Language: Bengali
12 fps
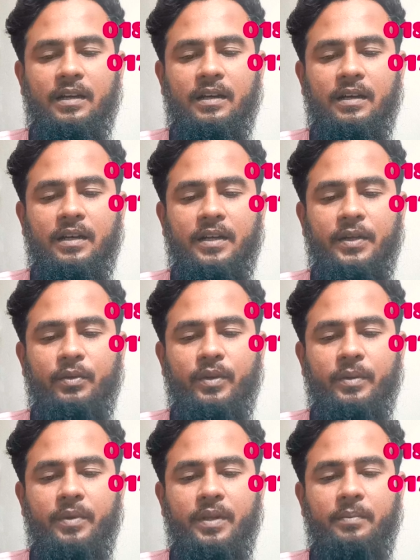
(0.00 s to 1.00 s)
আর
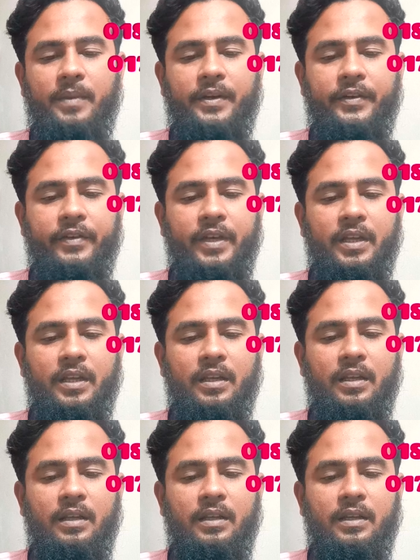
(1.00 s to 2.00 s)
ডিউরেবল ম্যাটেরিয়াল
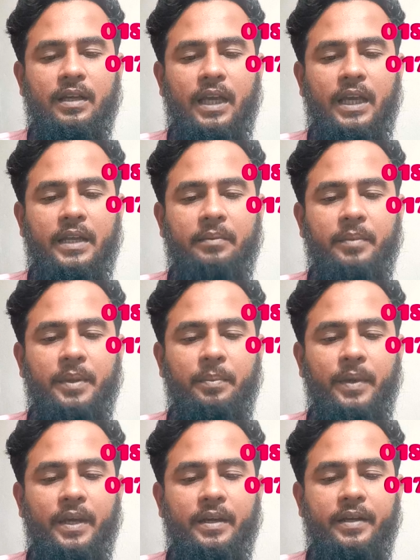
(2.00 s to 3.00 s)
এনএমবি
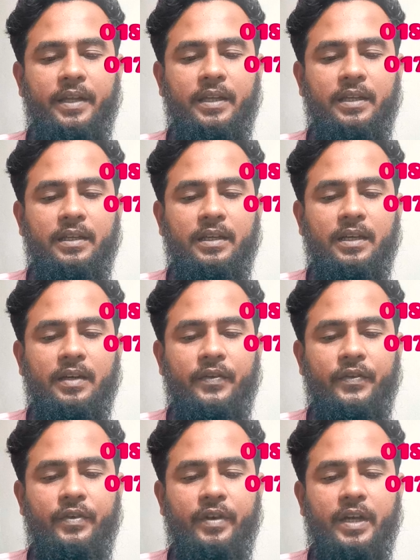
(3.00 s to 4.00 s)
বিয়ারিং
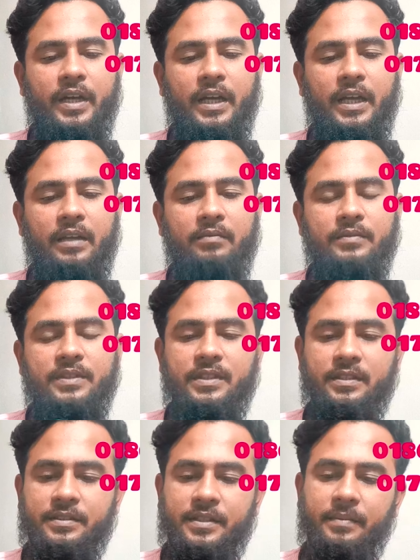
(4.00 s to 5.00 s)
ড্রাগ অ্যালার্ম
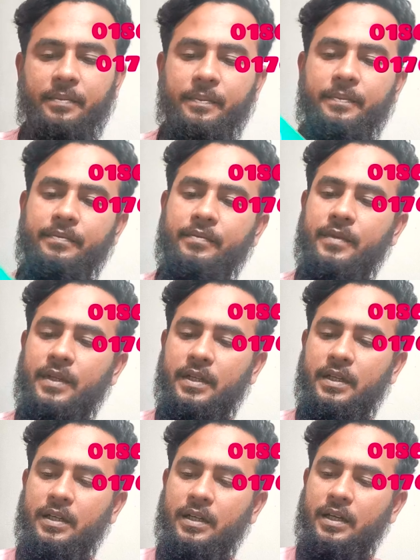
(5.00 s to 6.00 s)
সিস্টেম
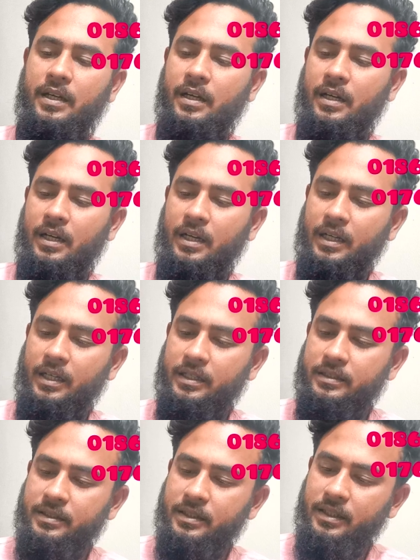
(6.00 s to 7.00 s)
আর এখানে
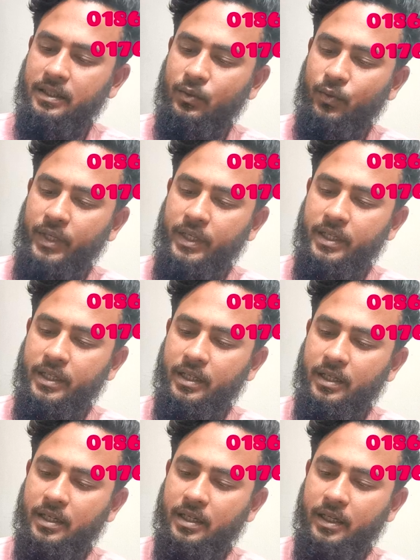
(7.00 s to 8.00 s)
আছে কুইক
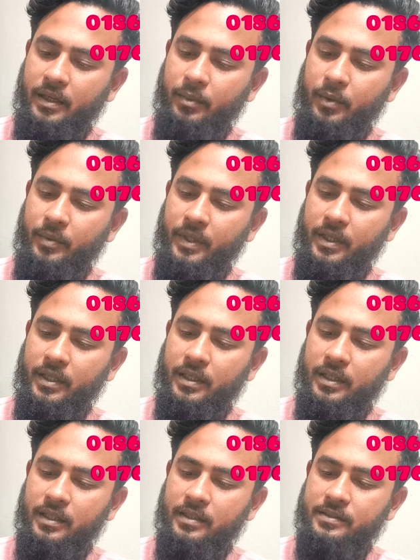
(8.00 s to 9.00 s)
রিমুভিং
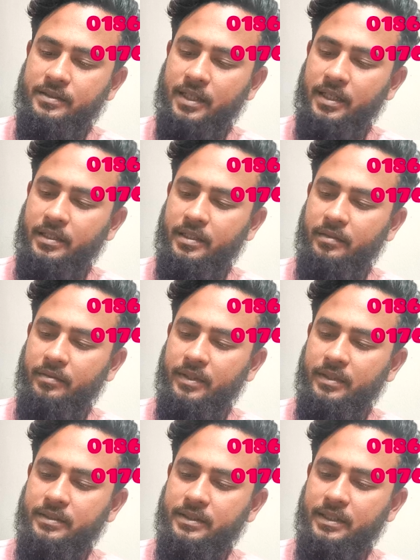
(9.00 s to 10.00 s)
সাইড
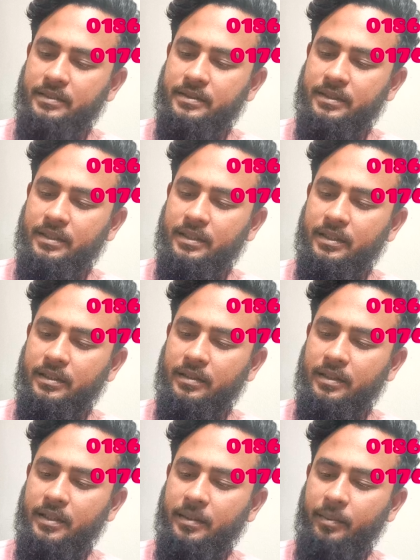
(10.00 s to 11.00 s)
কভার সিএনসি
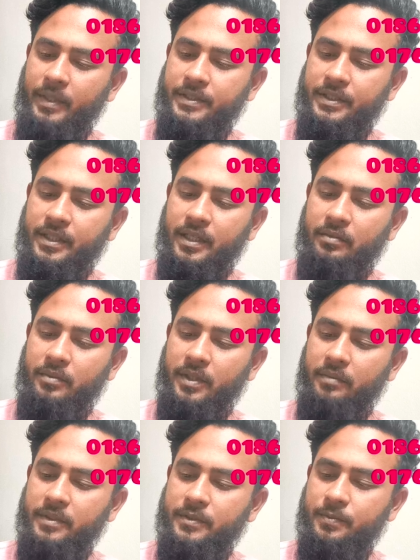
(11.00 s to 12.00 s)
মেশিন
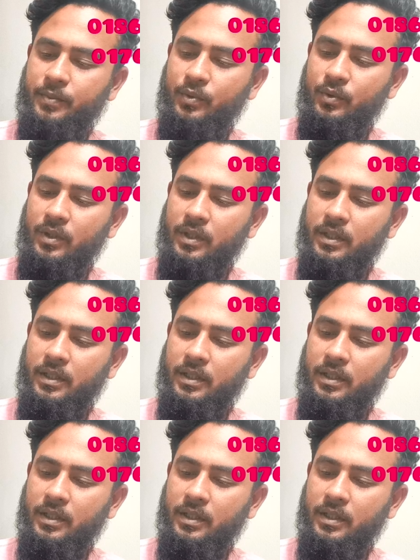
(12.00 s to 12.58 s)
অ্যালুমিনিয়াম স্পুল